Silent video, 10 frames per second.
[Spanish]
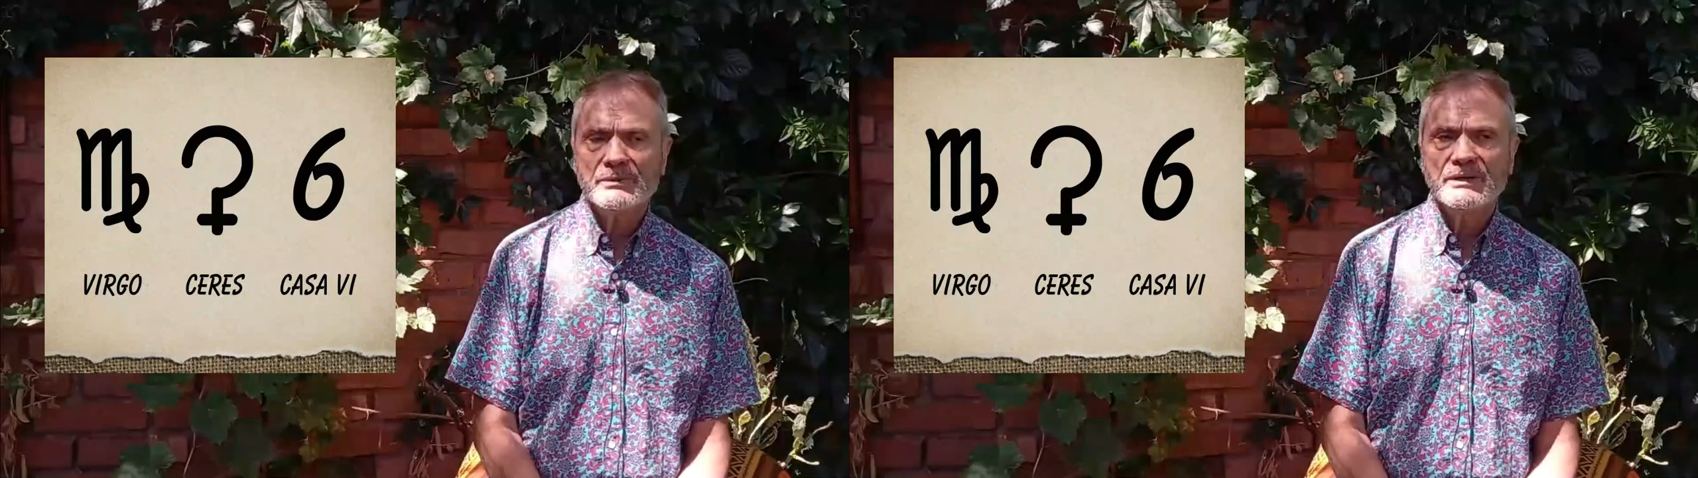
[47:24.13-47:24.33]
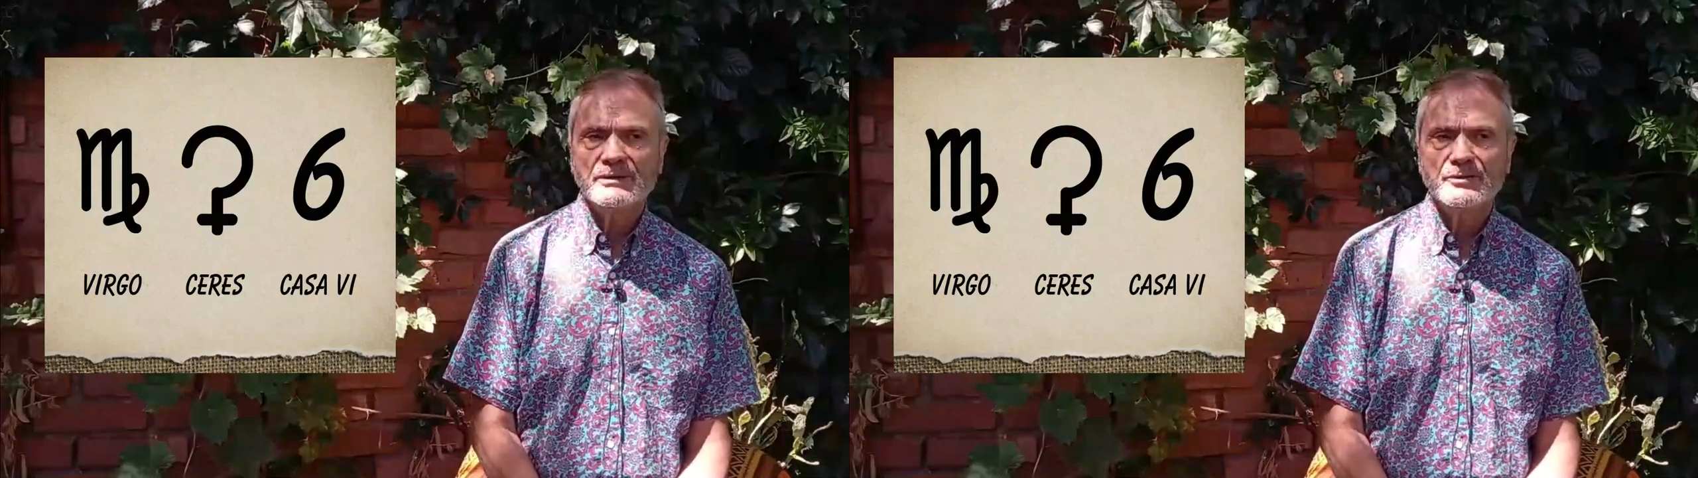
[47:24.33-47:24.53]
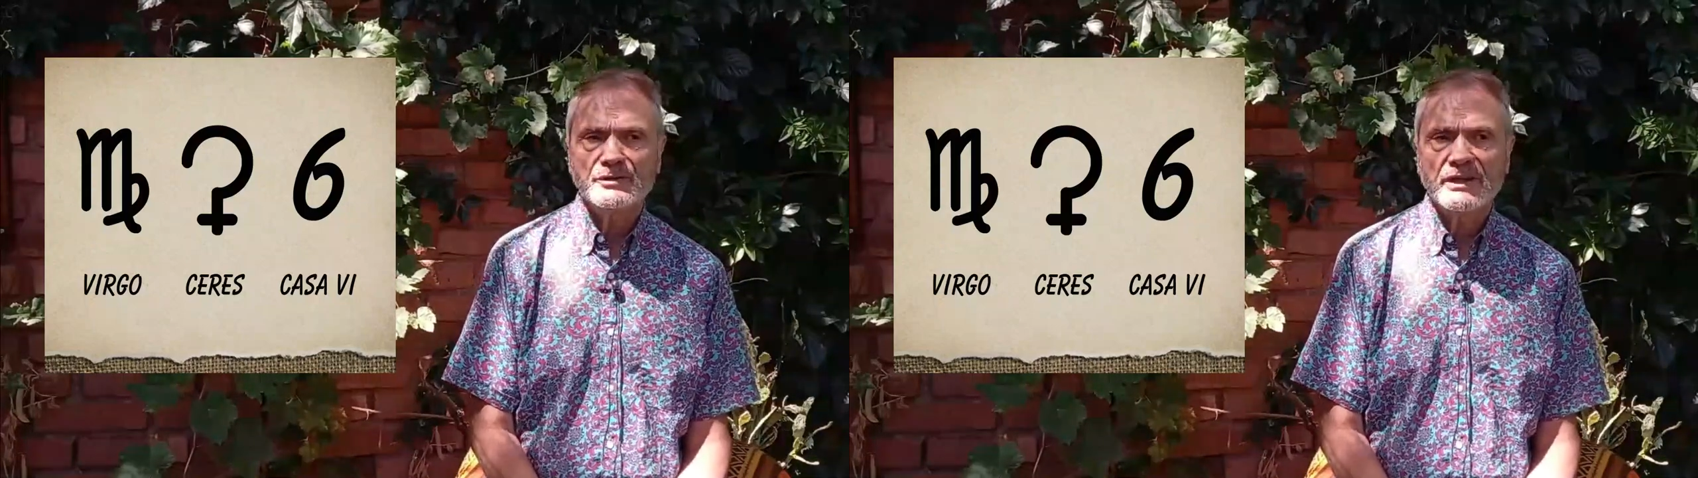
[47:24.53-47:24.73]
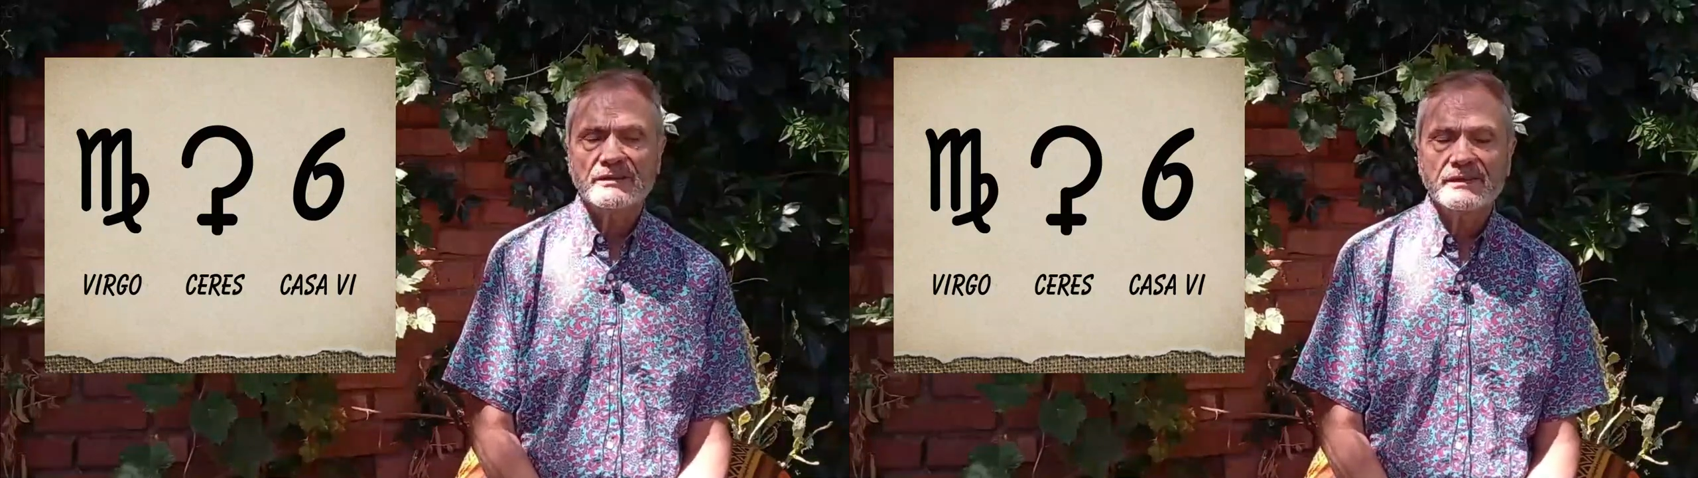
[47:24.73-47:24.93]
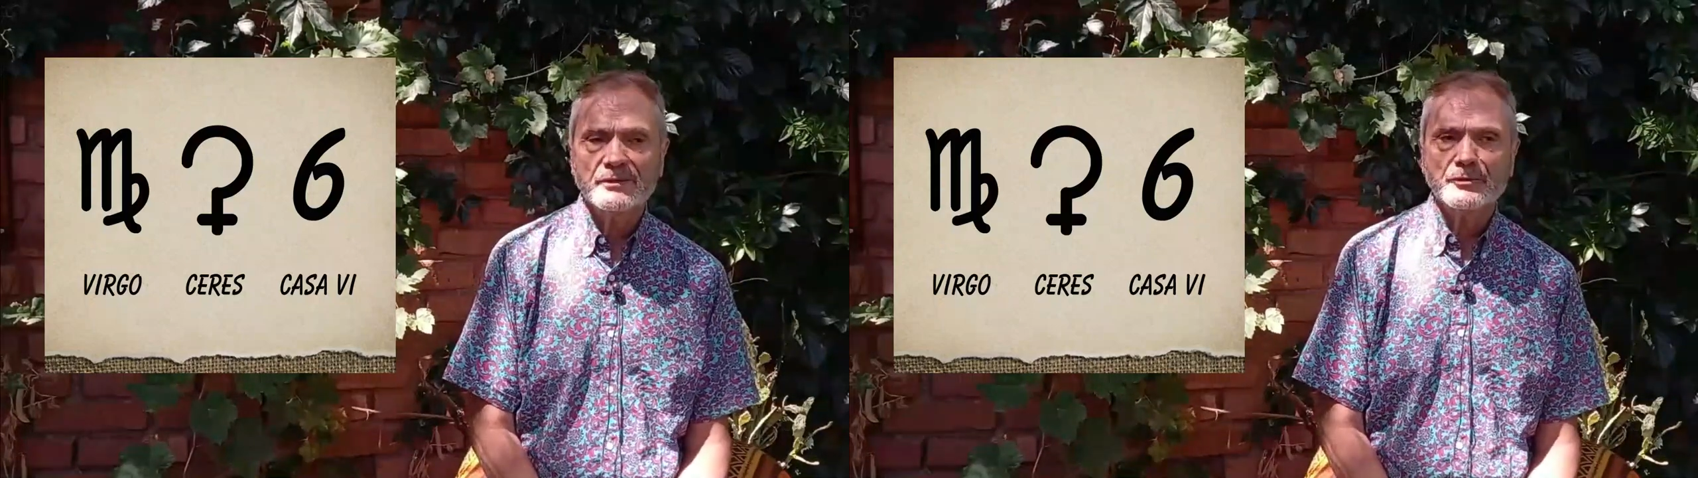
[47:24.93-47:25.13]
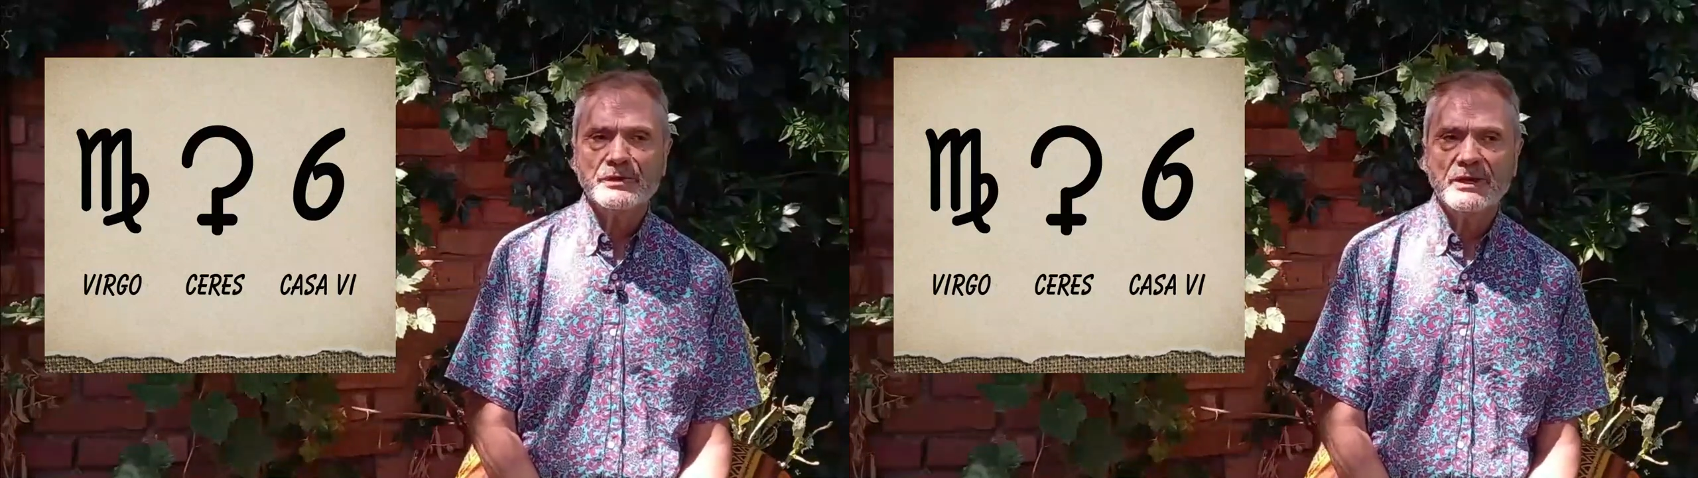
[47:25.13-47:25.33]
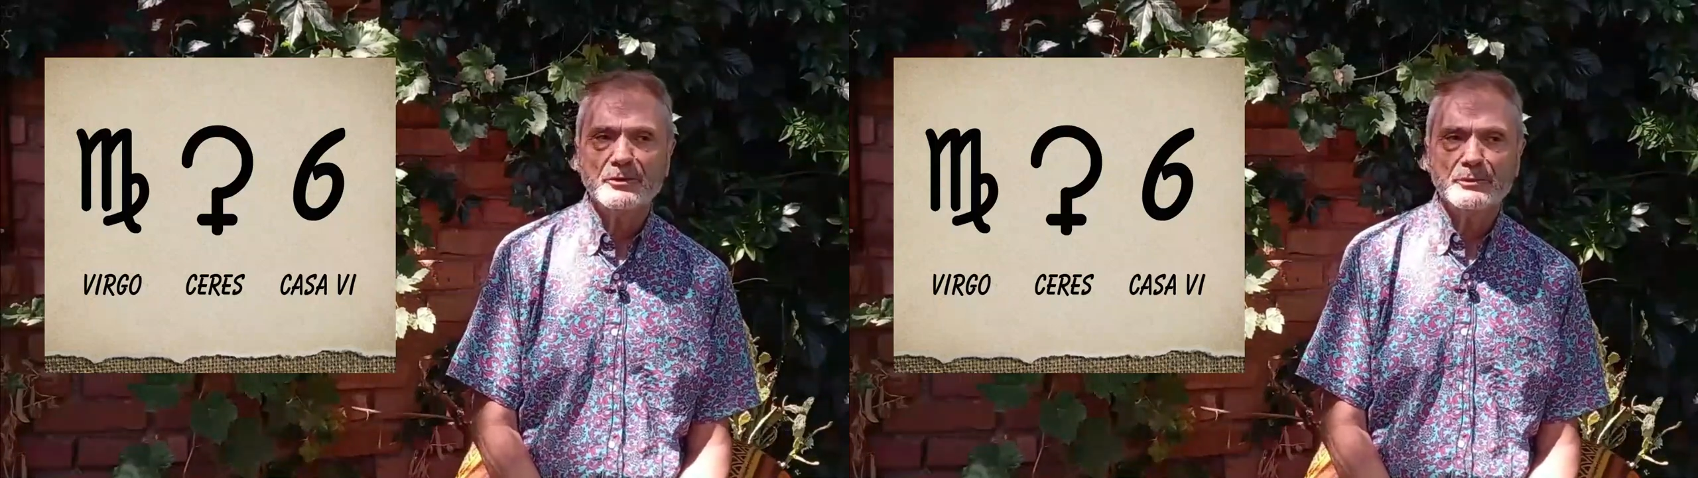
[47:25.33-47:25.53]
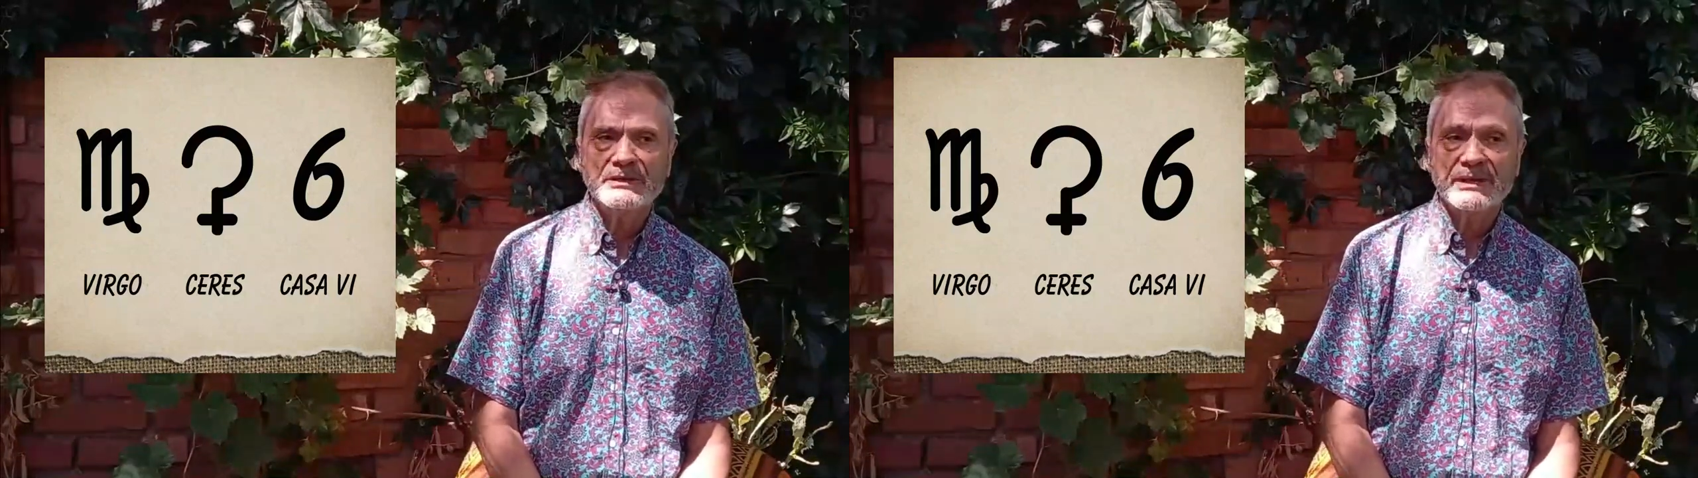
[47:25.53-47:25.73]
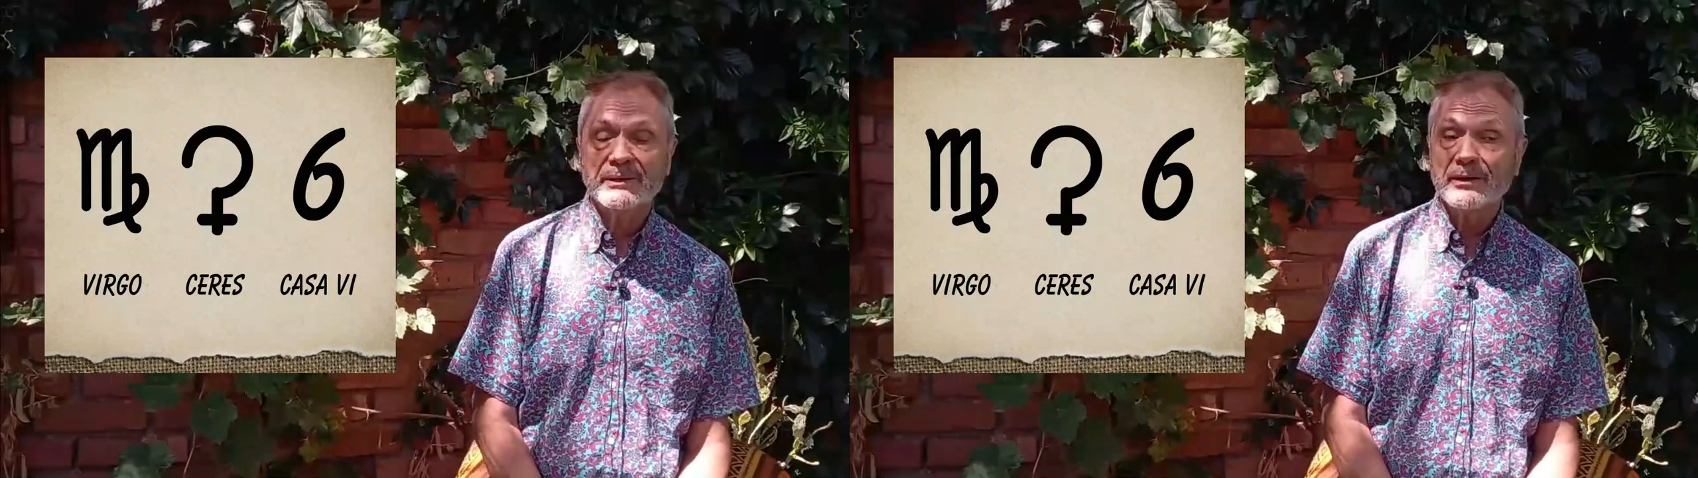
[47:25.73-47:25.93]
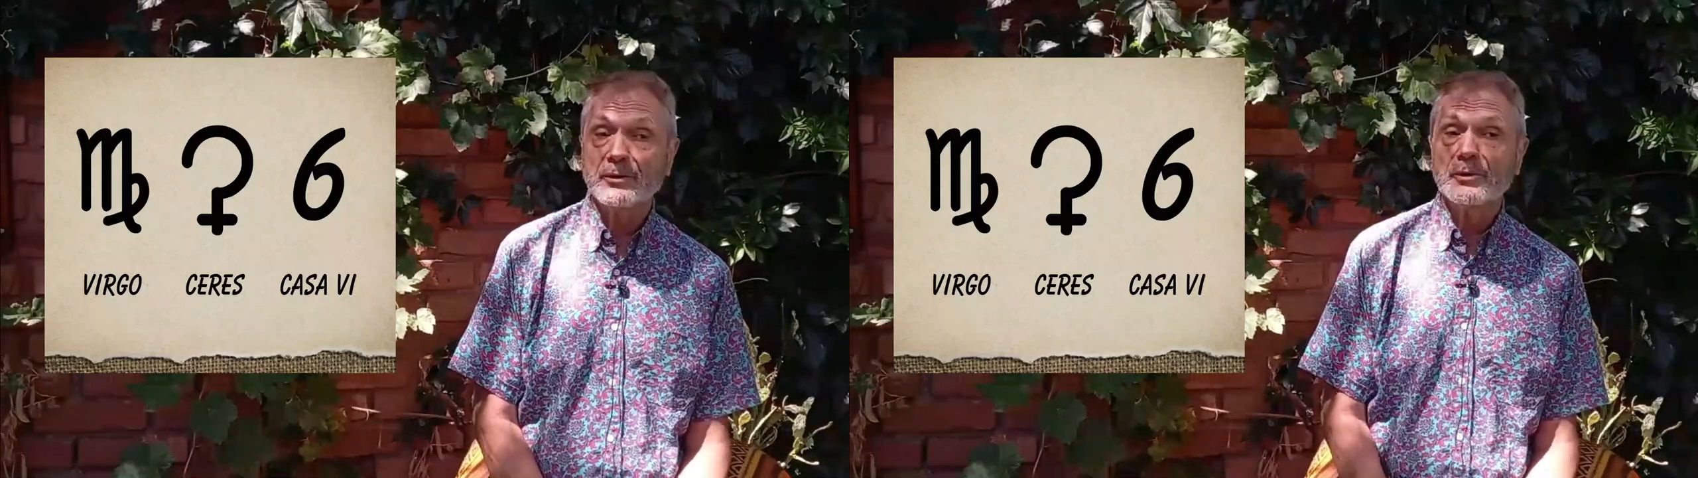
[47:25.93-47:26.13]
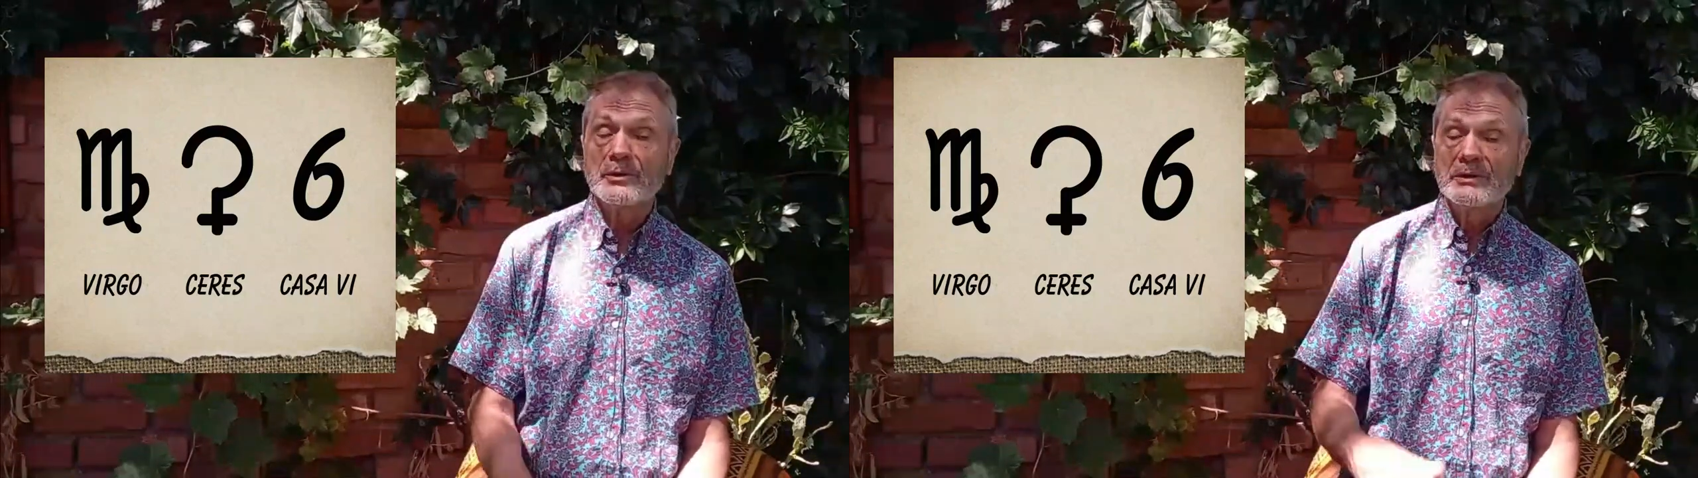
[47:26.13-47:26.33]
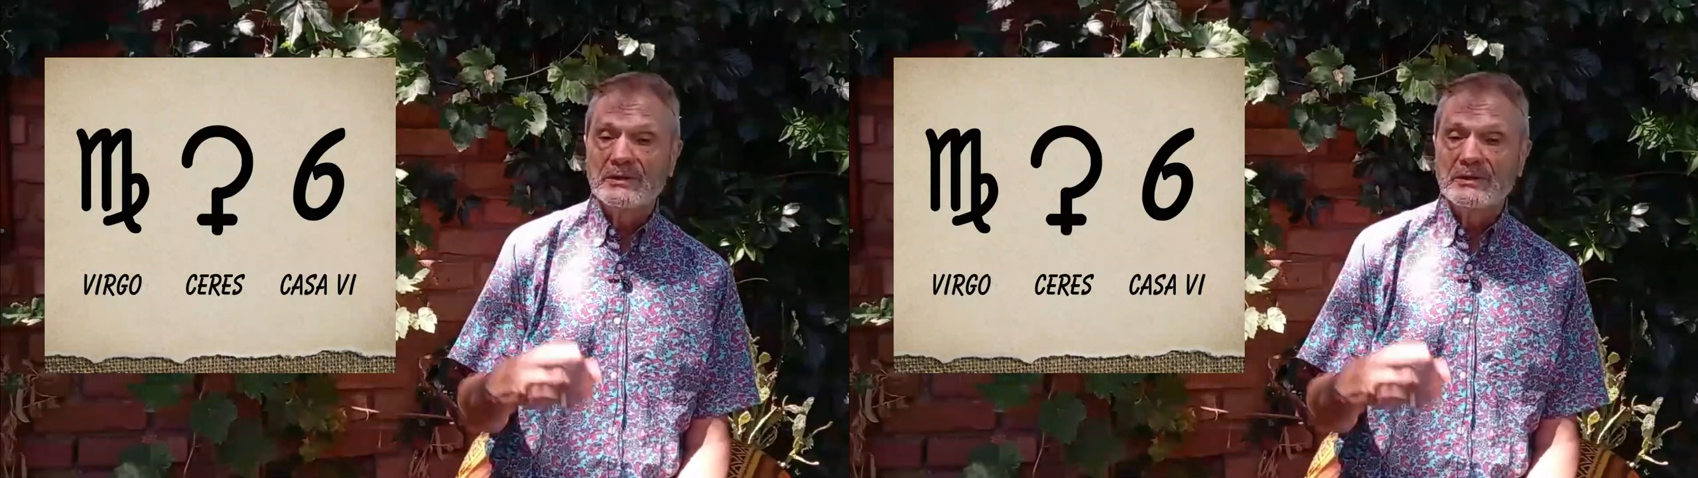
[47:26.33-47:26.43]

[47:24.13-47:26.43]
Esto está desarrollado en mi trabajo